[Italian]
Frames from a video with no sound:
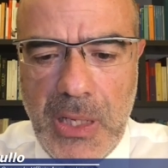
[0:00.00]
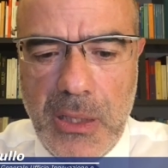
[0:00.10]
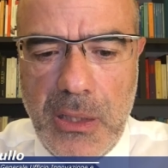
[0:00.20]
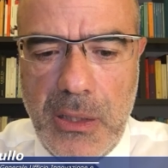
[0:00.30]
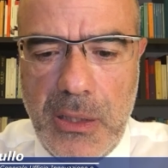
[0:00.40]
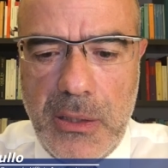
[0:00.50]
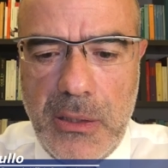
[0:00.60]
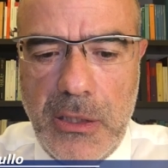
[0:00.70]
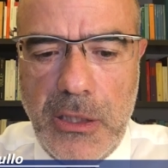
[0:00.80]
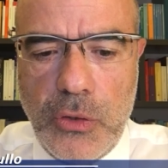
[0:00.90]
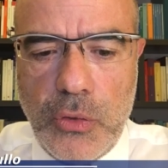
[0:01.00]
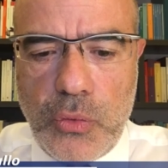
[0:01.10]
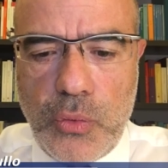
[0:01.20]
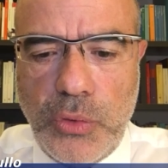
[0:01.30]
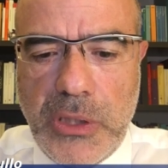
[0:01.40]
E
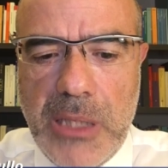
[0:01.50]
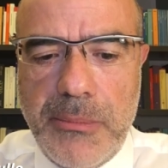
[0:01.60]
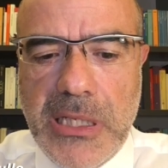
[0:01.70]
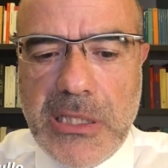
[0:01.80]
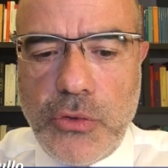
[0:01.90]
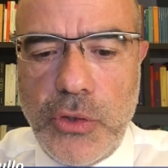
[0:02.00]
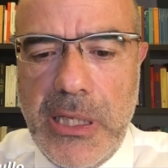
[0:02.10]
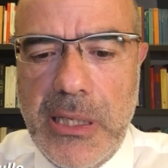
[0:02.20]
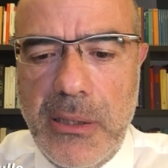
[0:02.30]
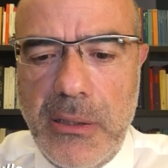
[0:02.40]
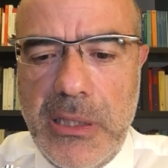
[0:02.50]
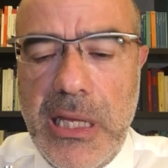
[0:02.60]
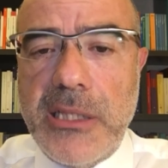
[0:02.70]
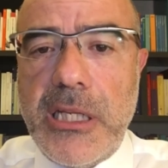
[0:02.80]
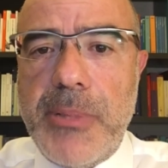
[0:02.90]
tutte le amministrazioni di
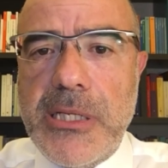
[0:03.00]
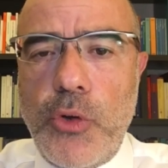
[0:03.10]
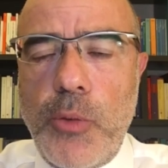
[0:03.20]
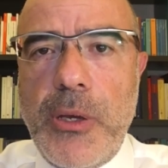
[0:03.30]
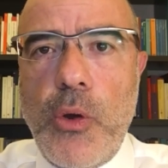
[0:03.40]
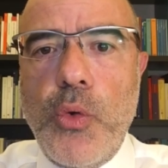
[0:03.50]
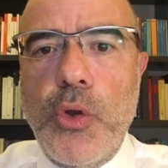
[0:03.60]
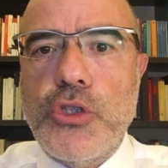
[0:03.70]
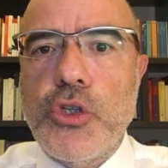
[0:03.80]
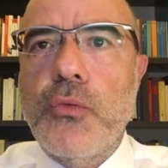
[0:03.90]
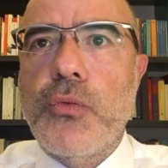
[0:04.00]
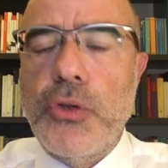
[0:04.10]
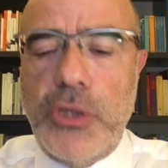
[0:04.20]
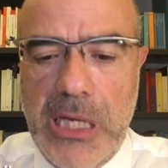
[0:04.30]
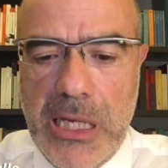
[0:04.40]
altri paesi europei con cui noi ci
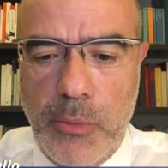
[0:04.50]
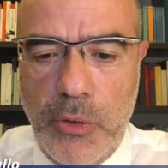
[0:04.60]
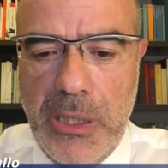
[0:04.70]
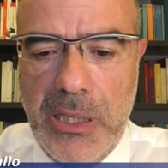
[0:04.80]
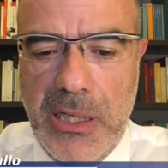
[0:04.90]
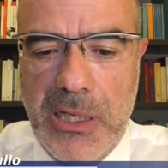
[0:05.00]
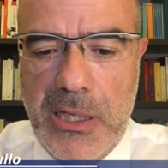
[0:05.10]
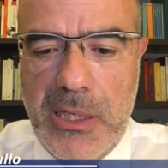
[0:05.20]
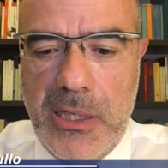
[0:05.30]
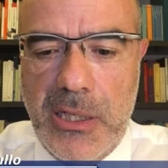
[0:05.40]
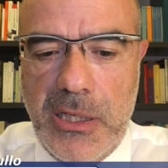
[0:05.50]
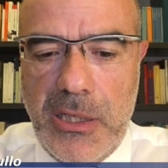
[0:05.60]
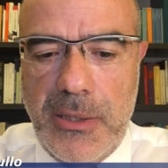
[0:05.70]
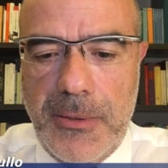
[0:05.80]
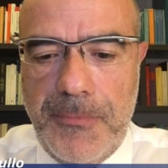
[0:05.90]
confrontiamo
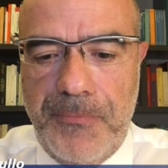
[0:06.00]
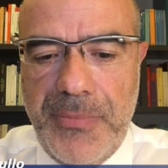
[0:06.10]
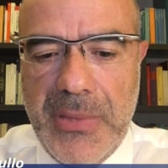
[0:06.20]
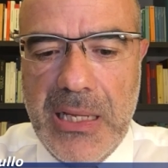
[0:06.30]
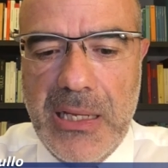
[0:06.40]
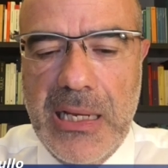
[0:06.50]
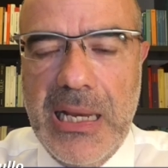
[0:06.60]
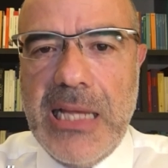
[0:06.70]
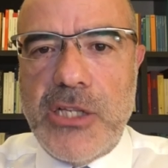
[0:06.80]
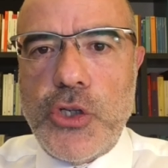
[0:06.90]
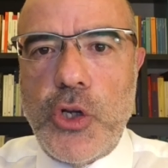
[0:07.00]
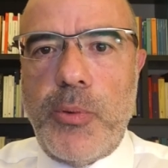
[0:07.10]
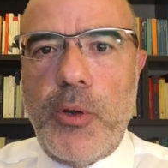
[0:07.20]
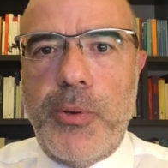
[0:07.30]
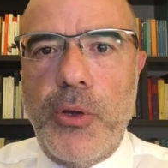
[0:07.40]
ehm, lasciano
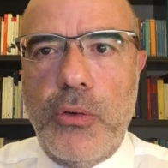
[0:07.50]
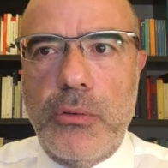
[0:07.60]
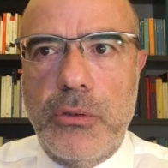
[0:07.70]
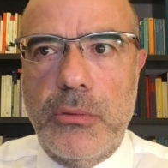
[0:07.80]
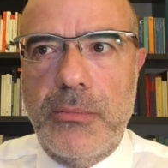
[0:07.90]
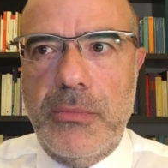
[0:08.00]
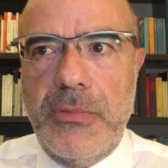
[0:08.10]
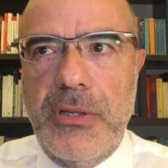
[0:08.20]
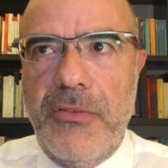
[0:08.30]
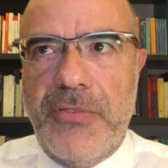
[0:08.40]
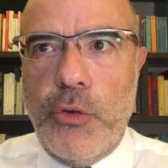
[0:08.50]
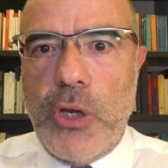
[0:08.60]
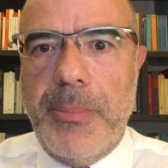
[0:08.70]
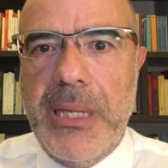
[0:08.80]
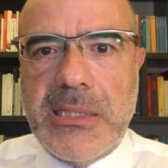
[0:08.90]
proprio, ehm, fanno
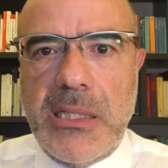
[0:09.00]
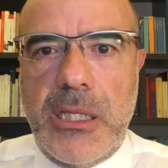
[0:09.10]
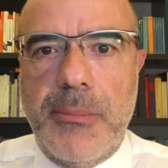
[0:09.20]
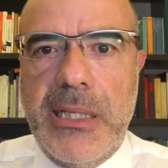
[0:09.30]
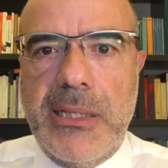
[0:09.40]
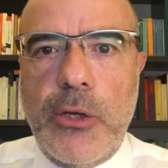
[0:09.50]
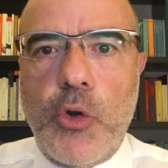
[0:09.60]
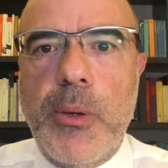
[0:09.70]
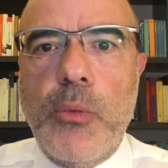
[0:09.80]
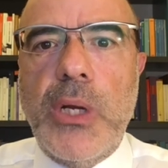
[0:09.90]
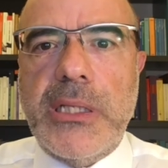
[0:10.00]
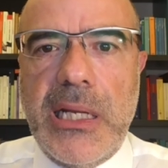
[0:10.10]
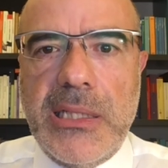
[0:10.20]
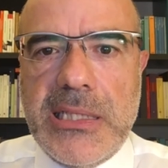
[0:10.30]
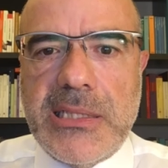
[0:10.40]
capire esattamente come una delle
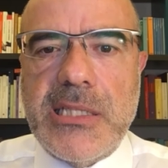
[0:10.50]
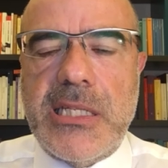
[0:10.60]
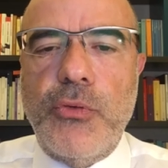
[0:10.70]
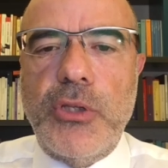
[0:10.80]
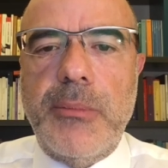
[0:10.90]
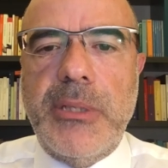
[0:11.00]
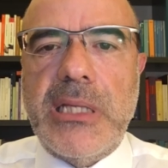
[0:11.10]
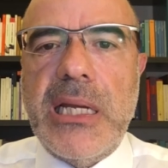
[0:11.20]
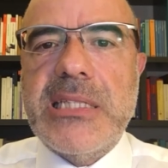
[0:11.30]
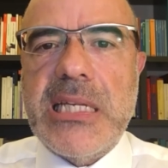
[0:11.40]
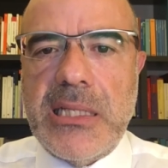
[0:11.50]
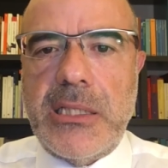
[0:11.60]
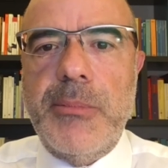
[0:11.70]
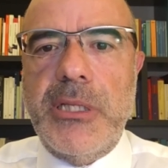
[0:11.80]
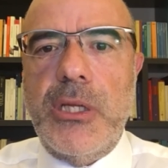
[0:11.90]
distanze fondamentali sia
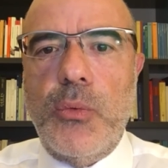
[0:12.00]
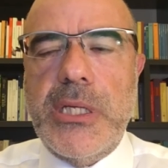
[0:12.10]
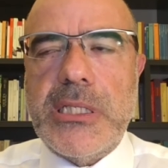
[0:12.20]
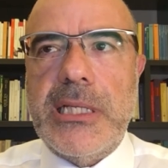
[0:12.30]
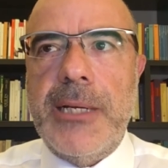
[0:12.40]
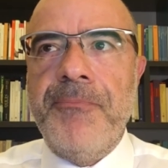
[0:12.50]
esattamente questa.